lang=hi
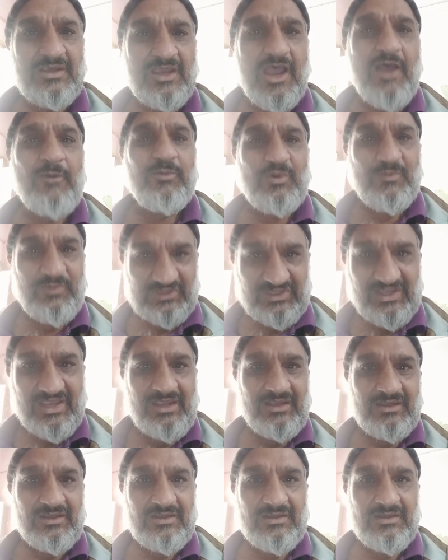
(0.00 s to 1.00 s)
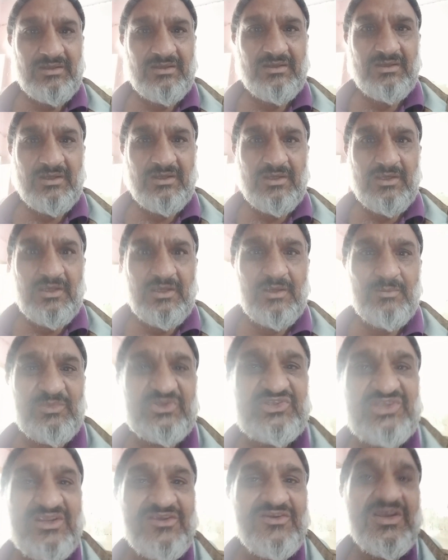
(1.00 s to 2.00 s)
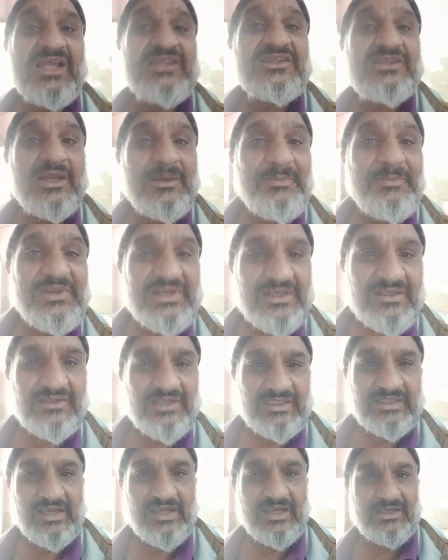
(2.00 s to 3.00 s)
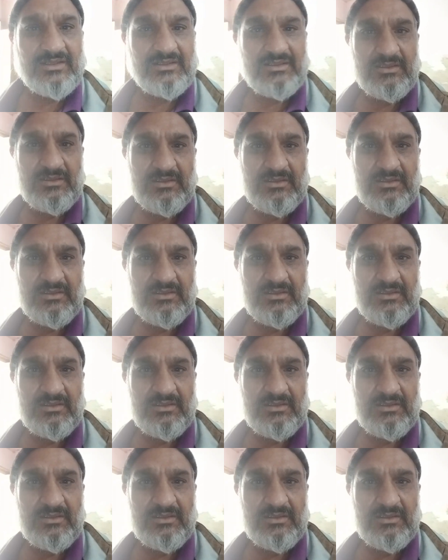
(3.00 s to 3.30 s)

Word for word: आपको पता है मसीहा तरबियत देता है